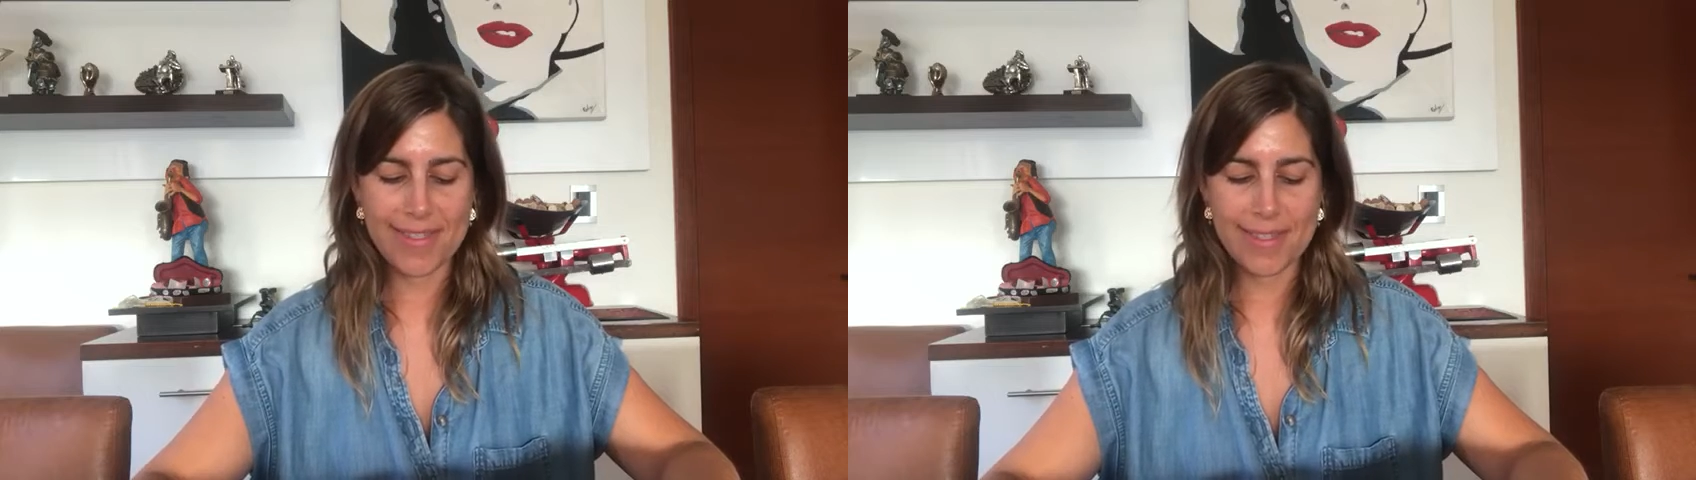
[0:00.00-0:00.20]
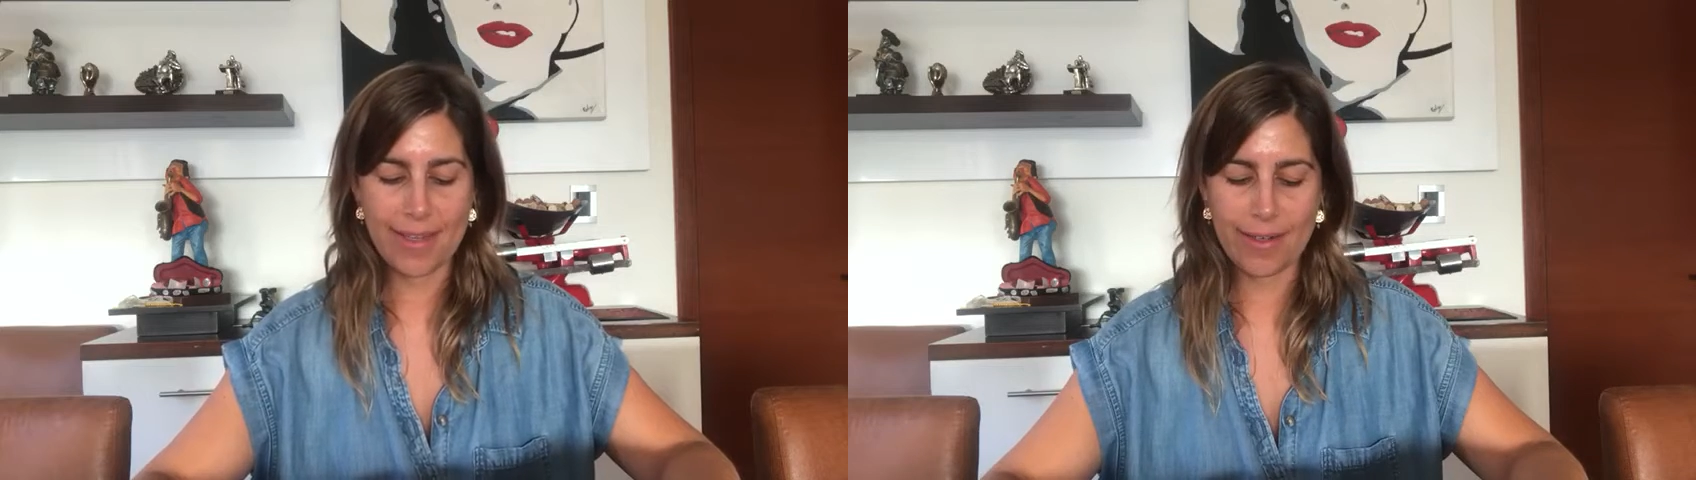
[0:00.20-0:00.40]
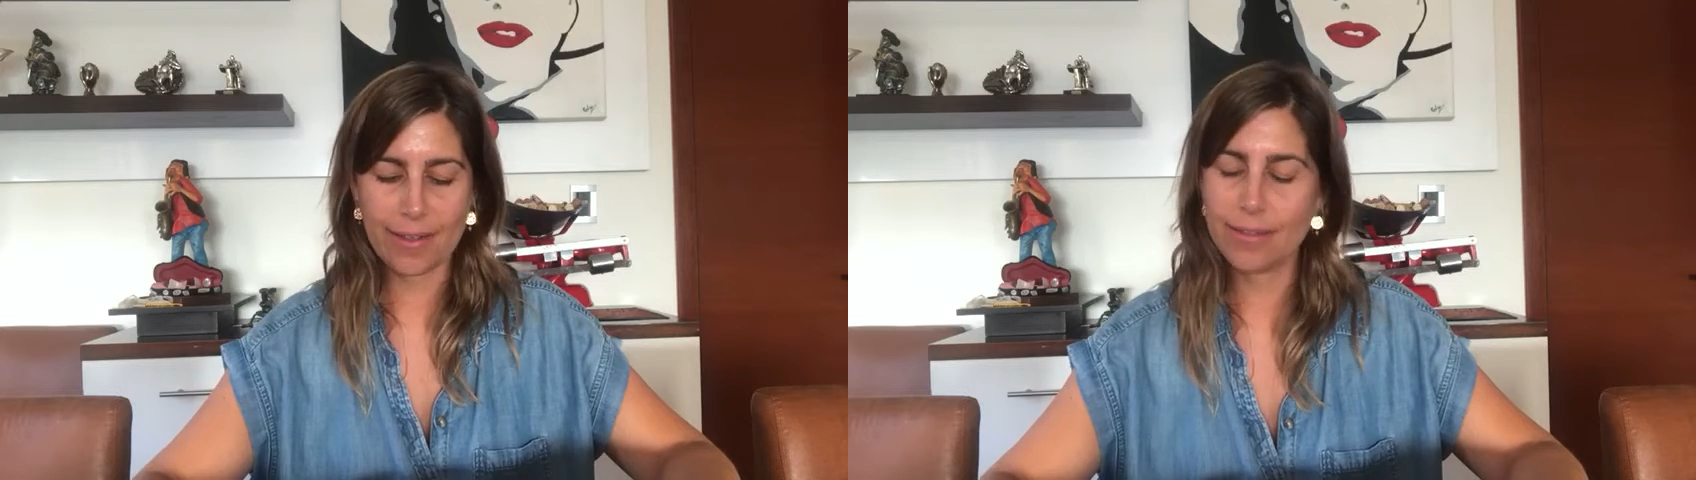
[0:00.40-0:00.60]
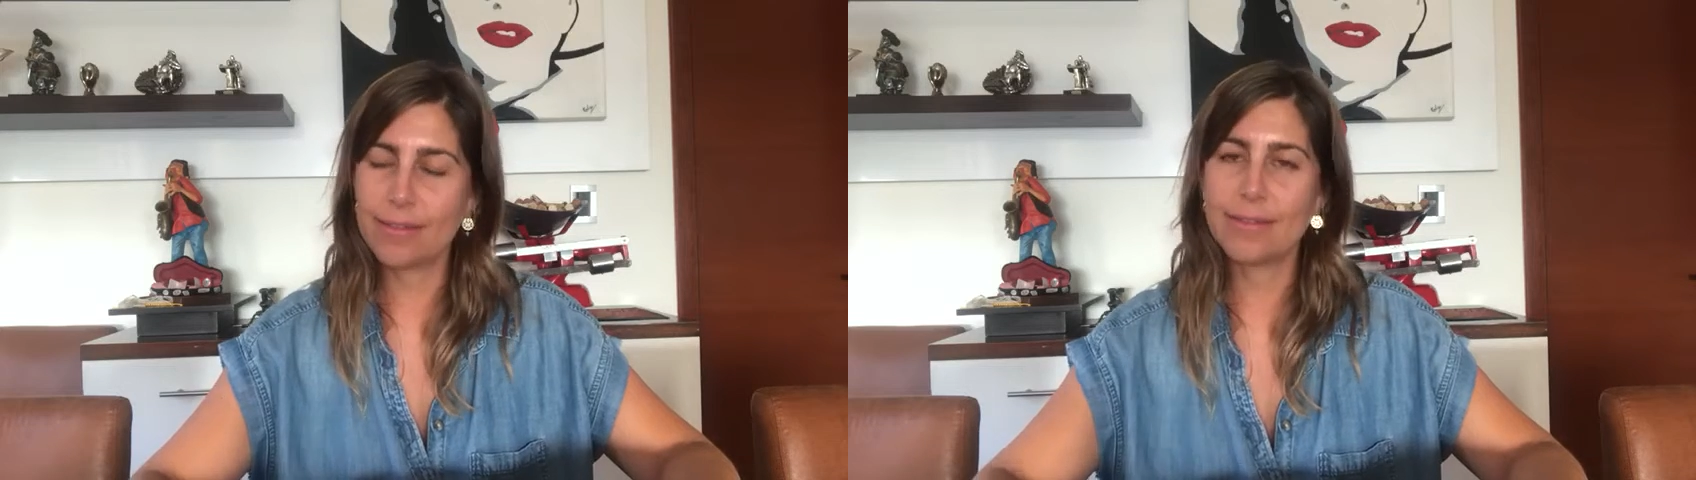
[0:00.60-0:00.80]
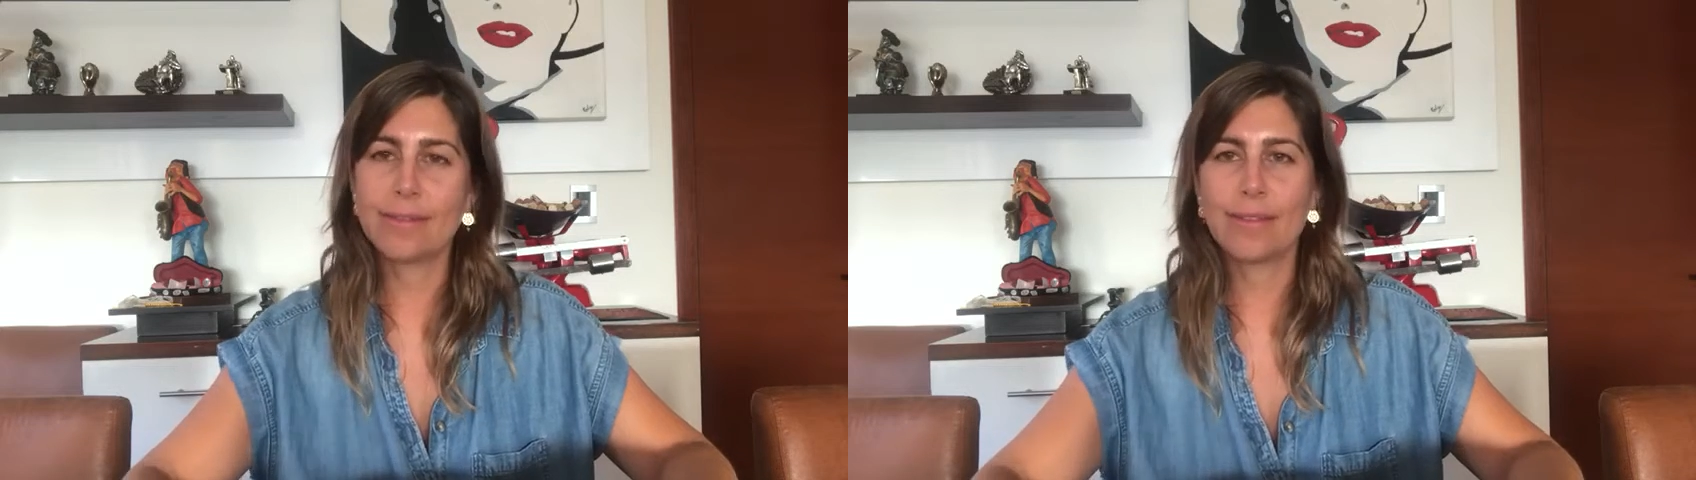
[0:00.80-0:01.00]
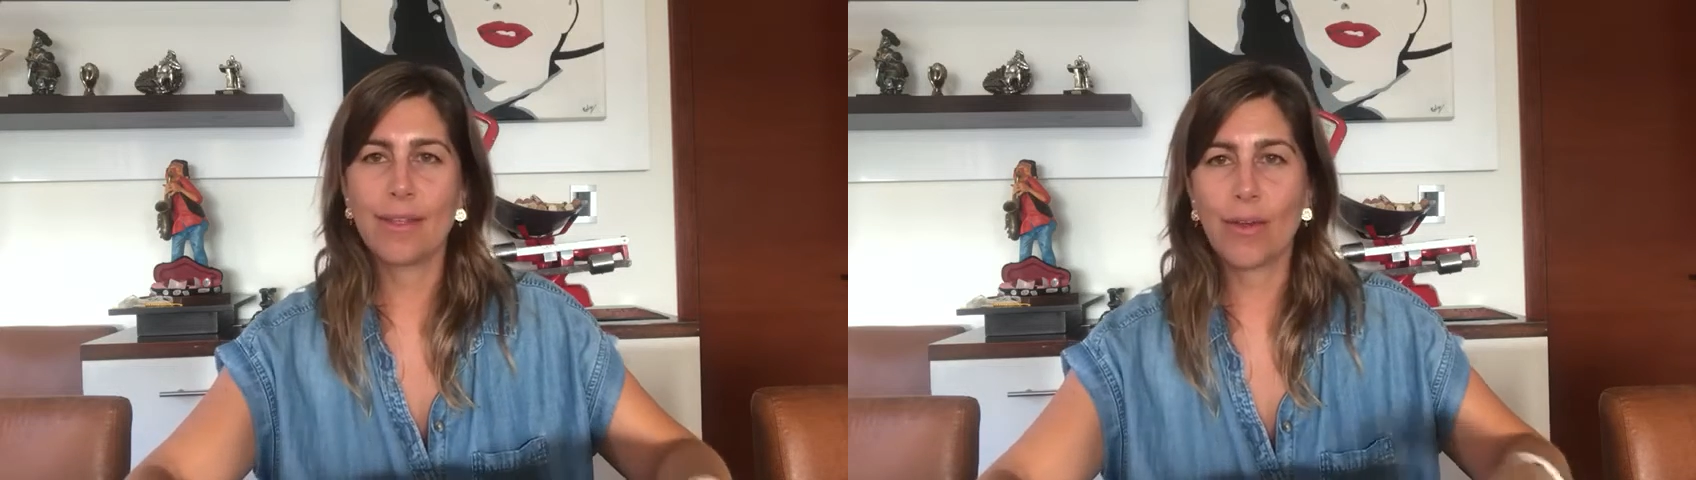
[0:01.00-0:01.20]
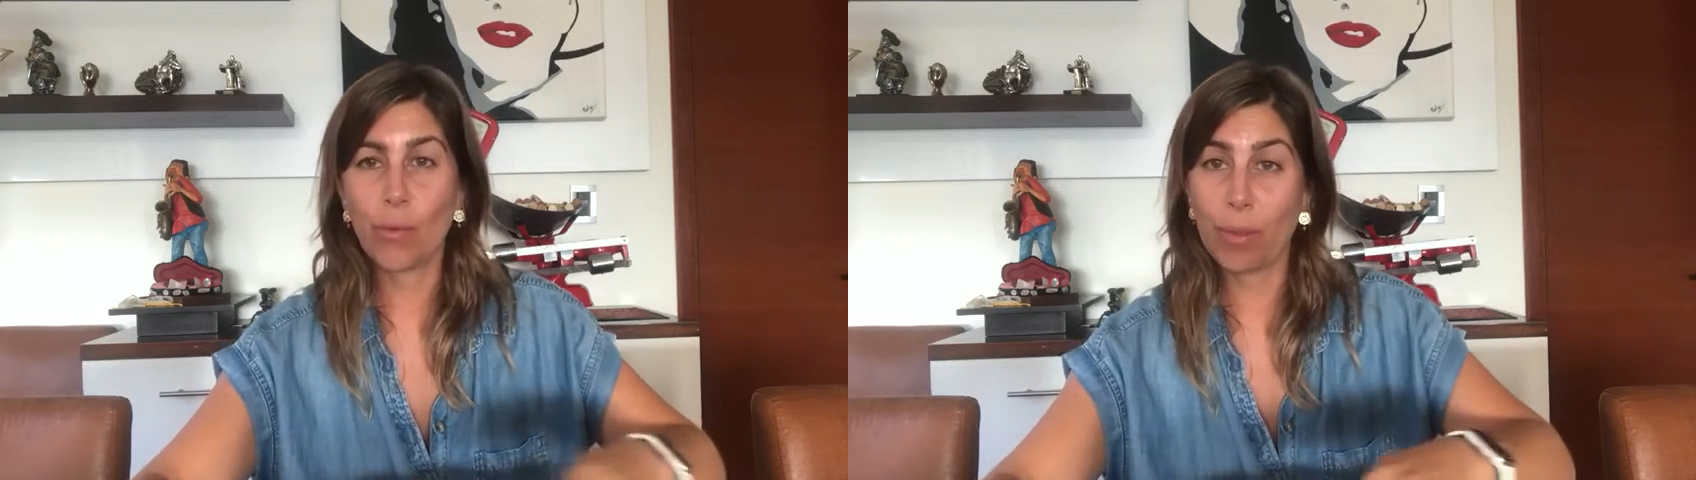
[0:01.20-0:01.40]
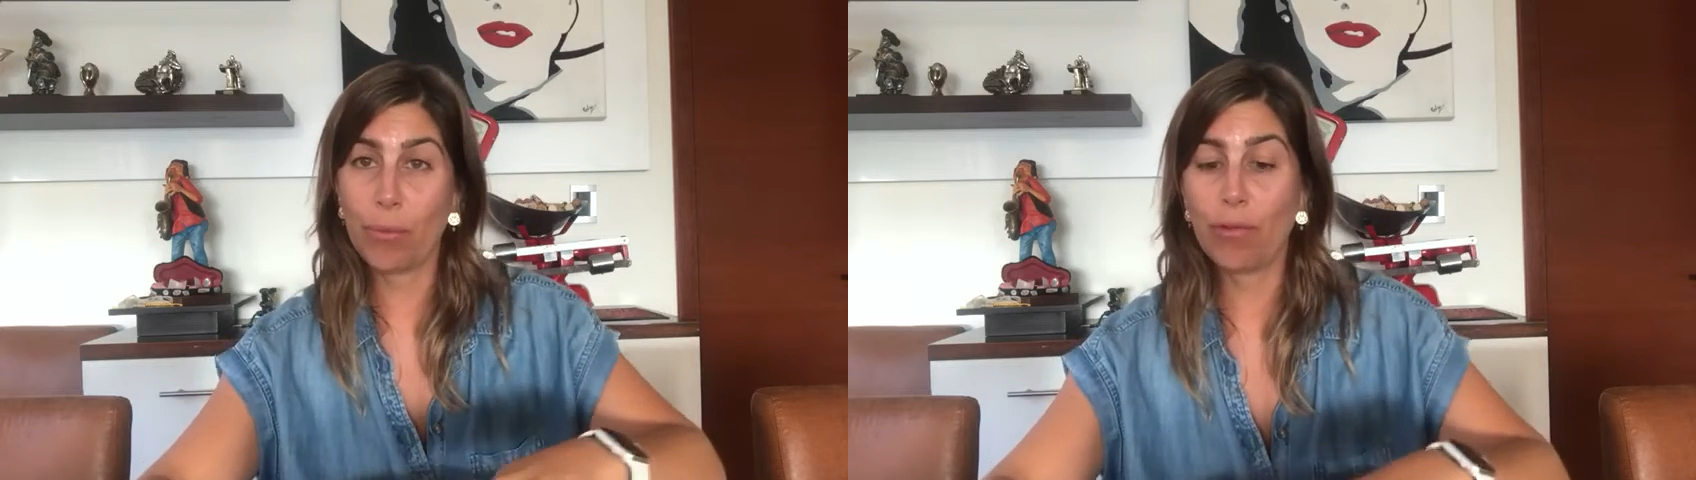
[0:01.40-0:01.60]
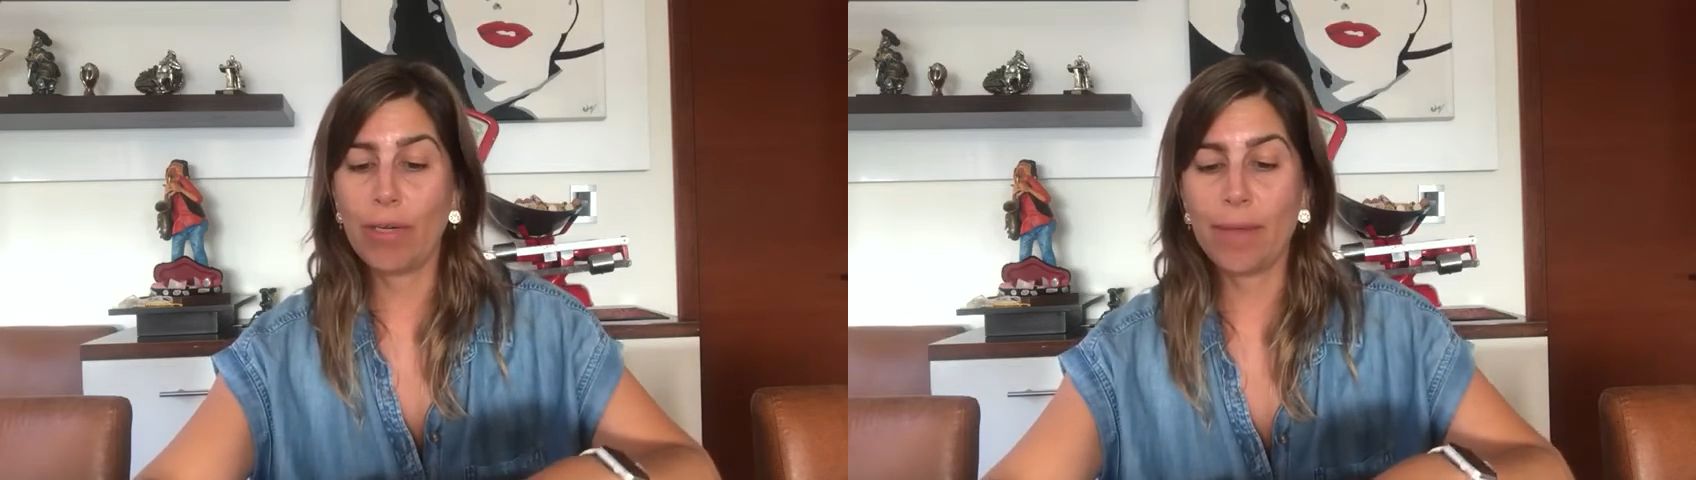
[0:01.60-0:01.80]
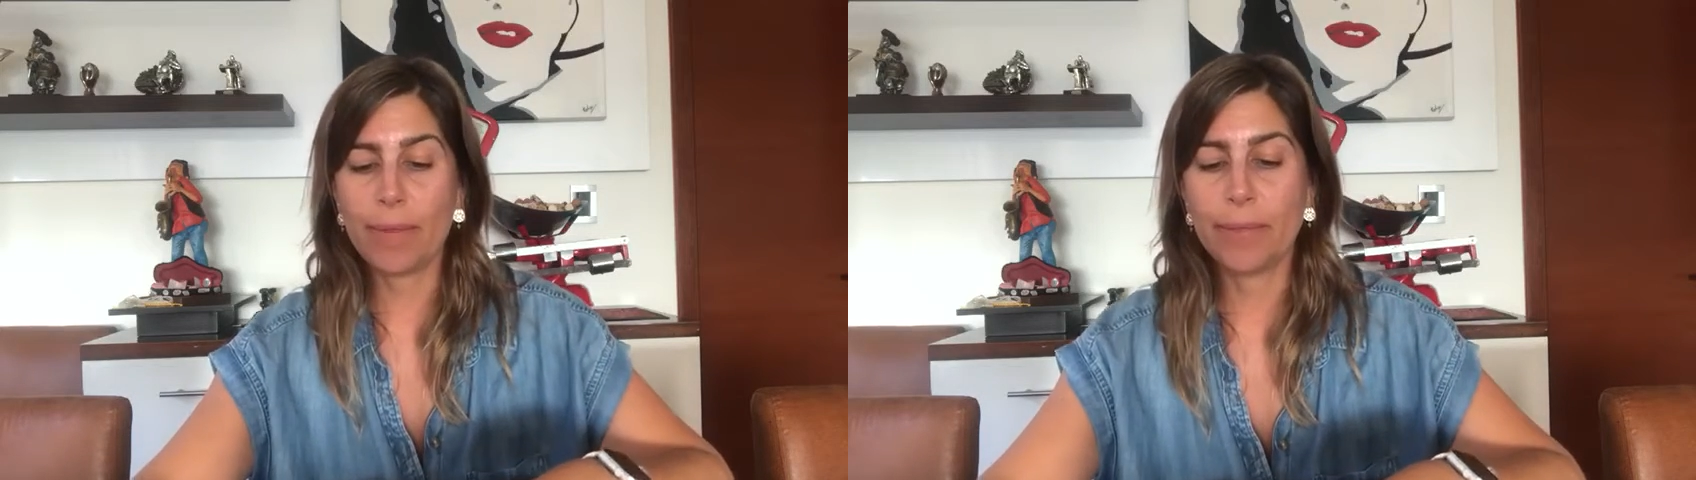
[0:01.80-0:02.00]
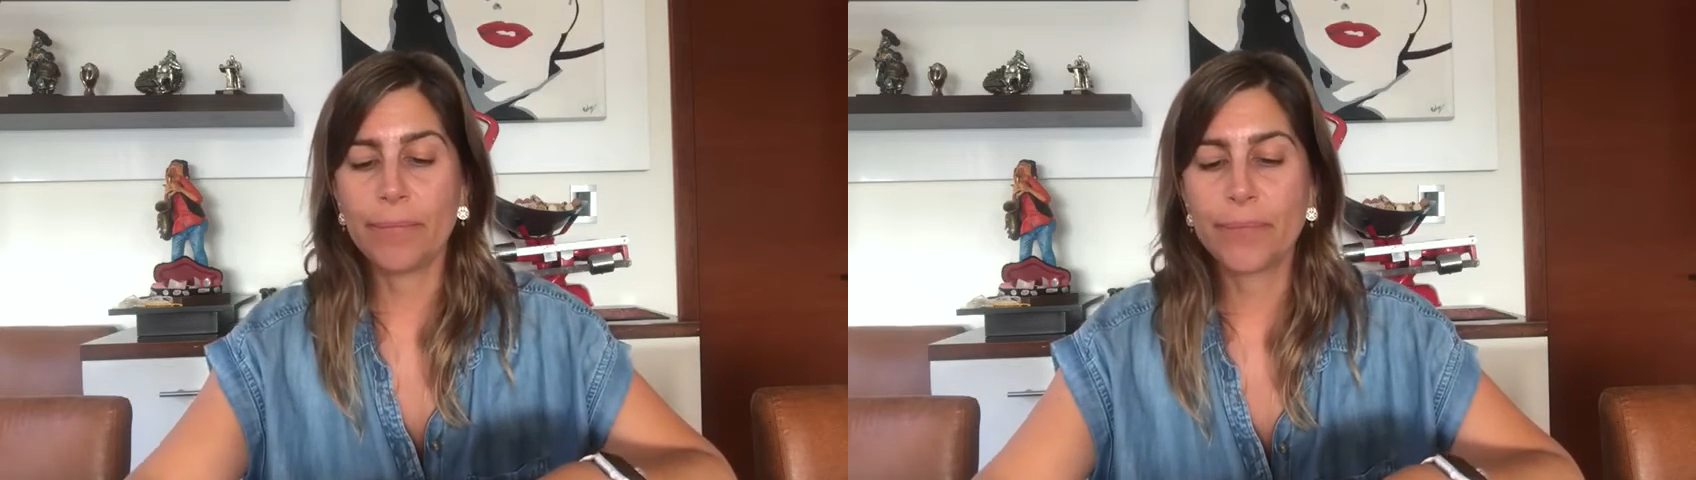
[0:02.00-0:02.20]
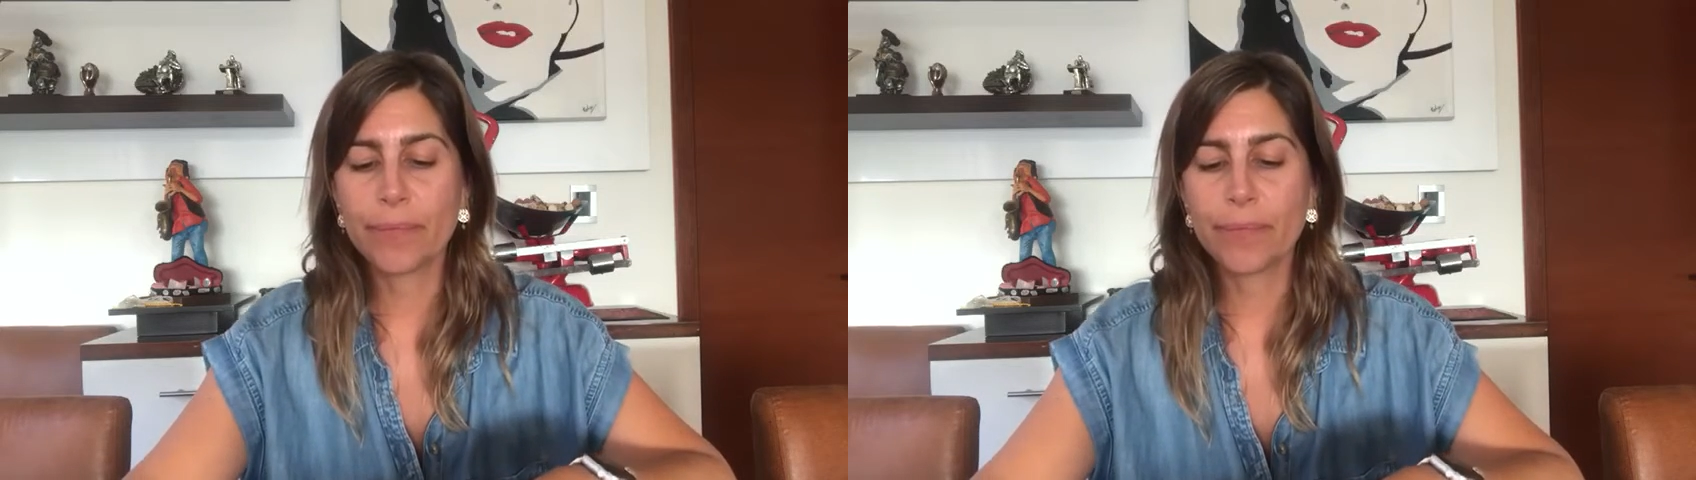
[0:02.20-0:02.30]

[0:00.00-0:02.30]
sana, no hay problema.